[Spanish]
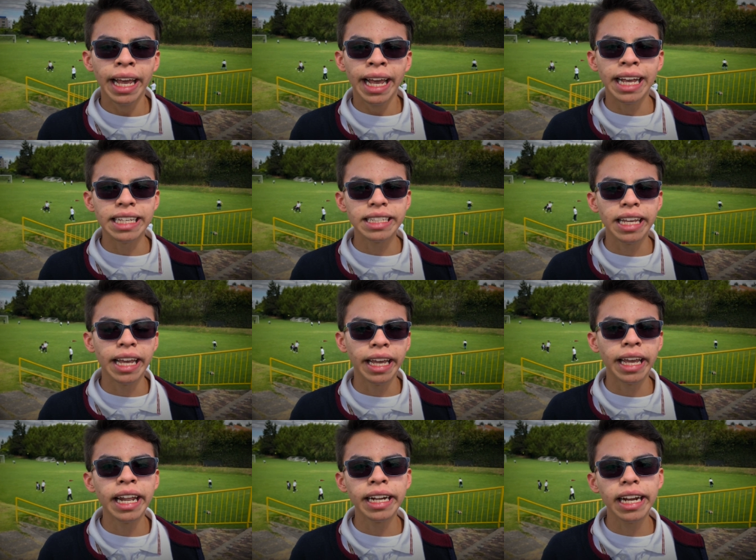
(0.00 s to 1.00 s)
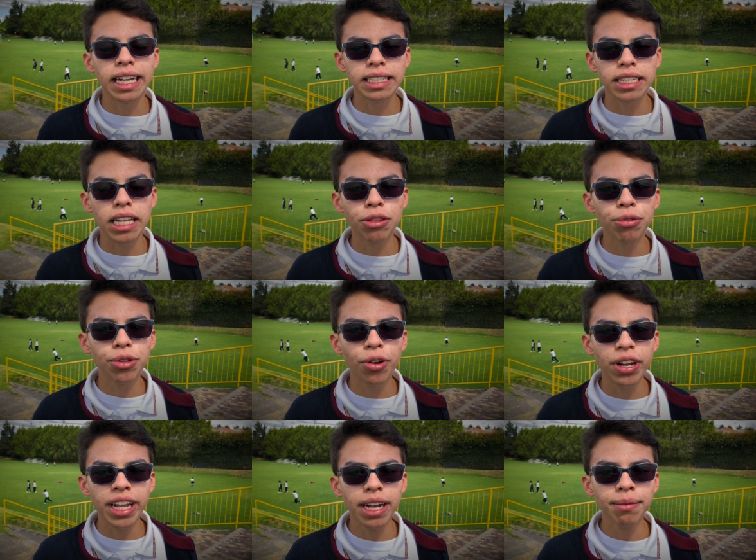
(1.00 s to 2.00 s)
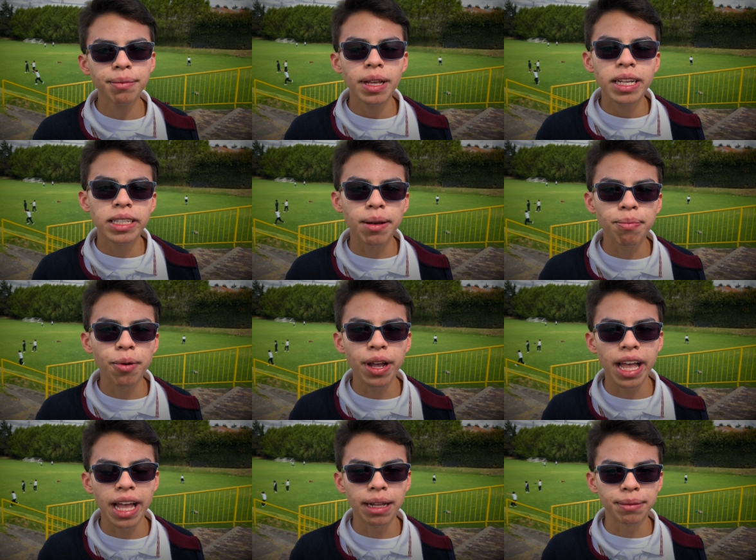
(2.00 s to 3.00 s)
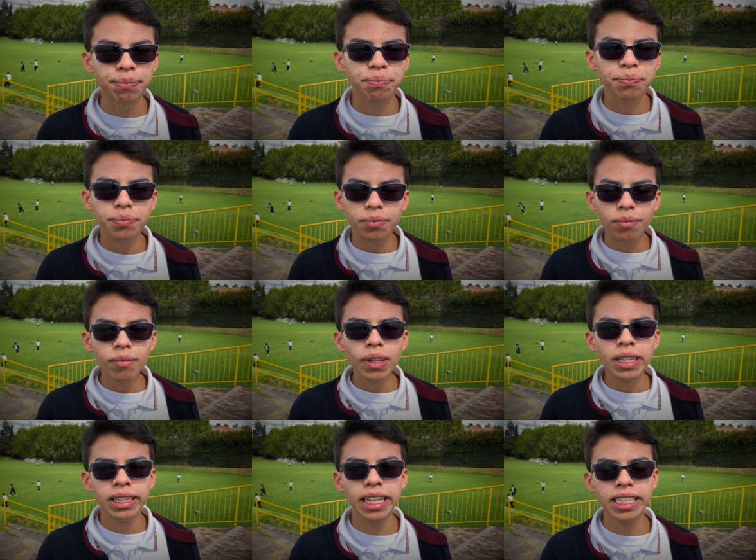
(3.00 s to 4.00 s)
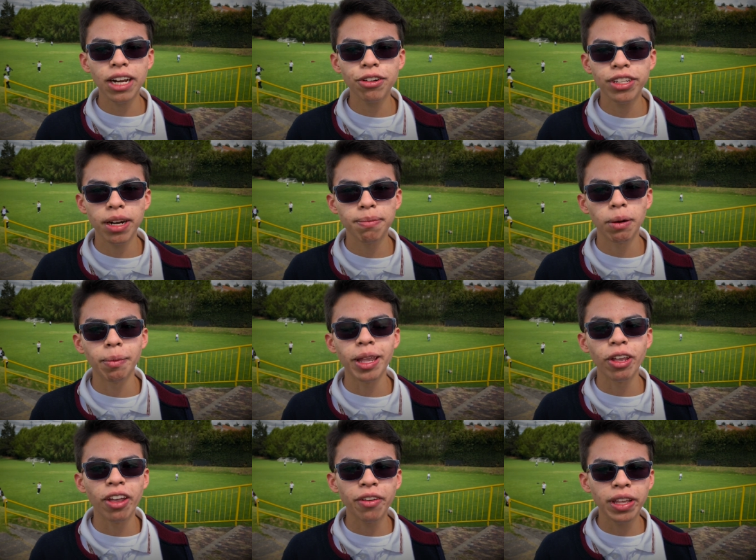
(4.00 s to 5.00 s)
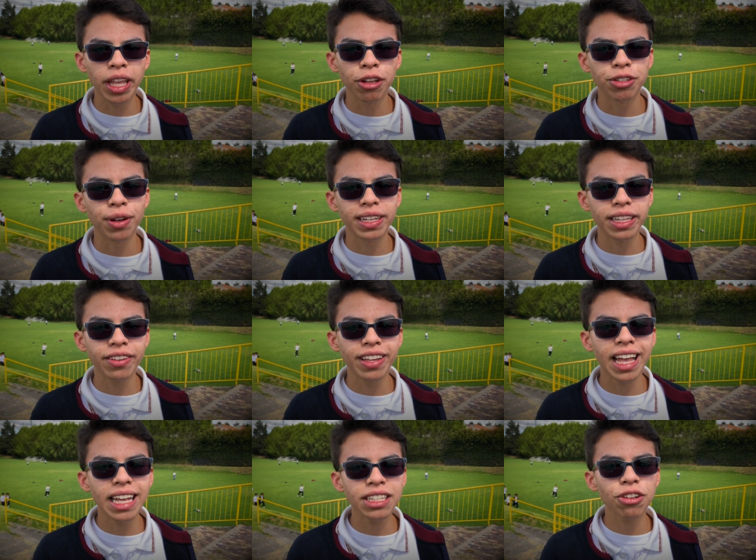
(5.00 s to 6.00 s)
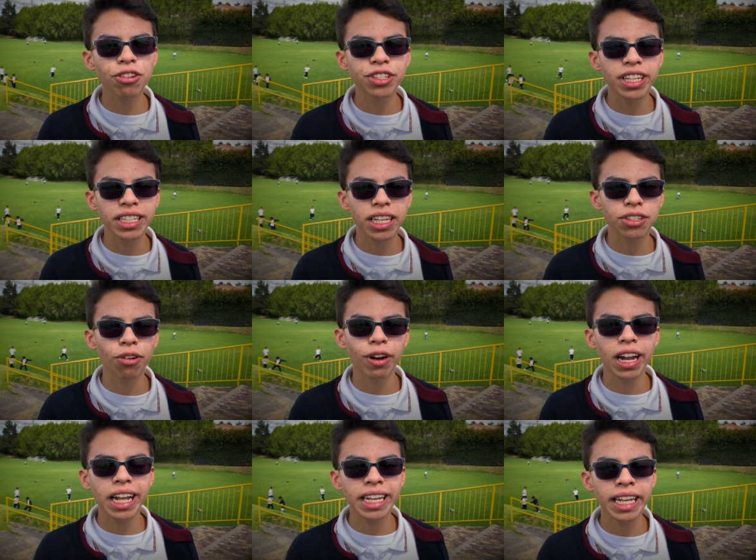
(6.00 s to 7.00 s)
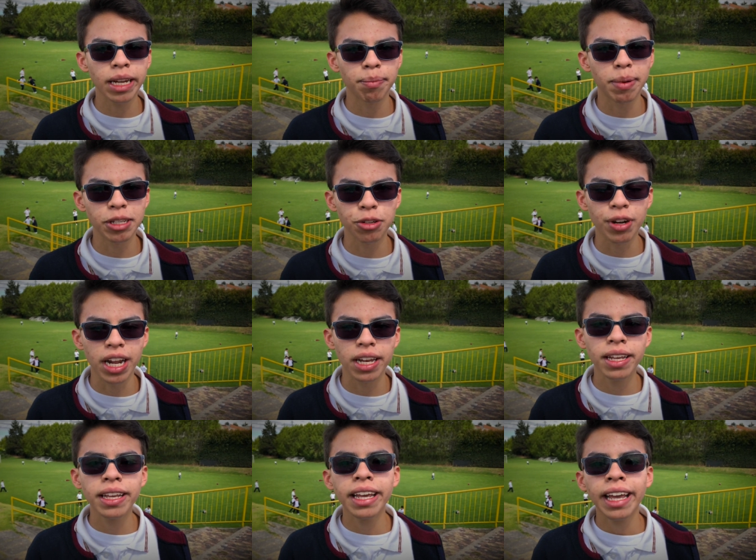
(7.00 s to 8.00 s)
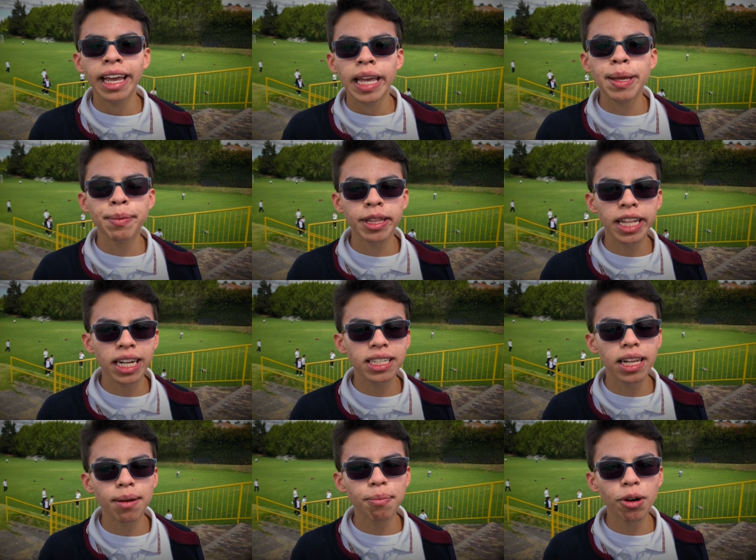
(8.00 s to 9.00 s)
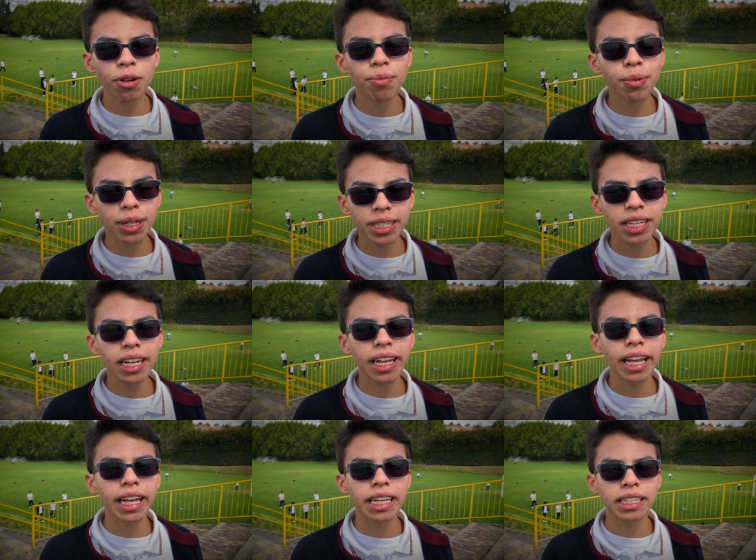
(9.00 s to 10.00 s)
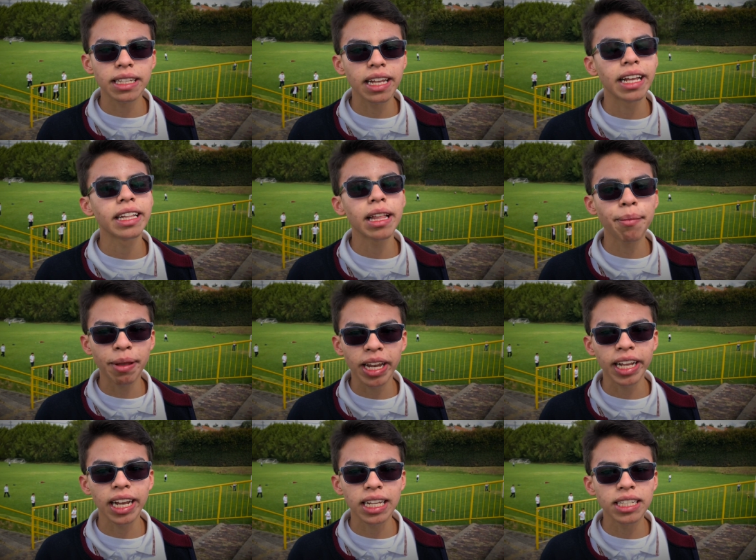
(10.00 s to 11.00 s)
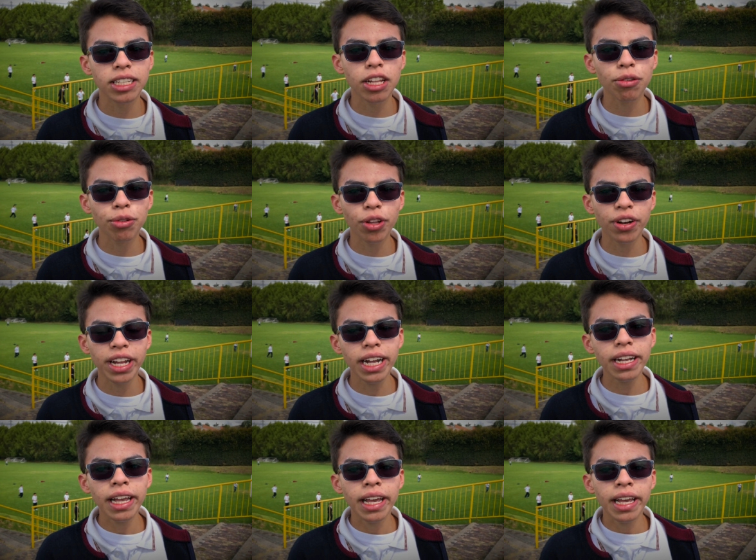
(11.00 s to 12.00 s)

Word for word: es que en clases de tutoría se puedan desarrollar por medio de videos o actividades conciencia sobre la higiene personal. Y mi tercera propuesta es eh, también en clases de tutoría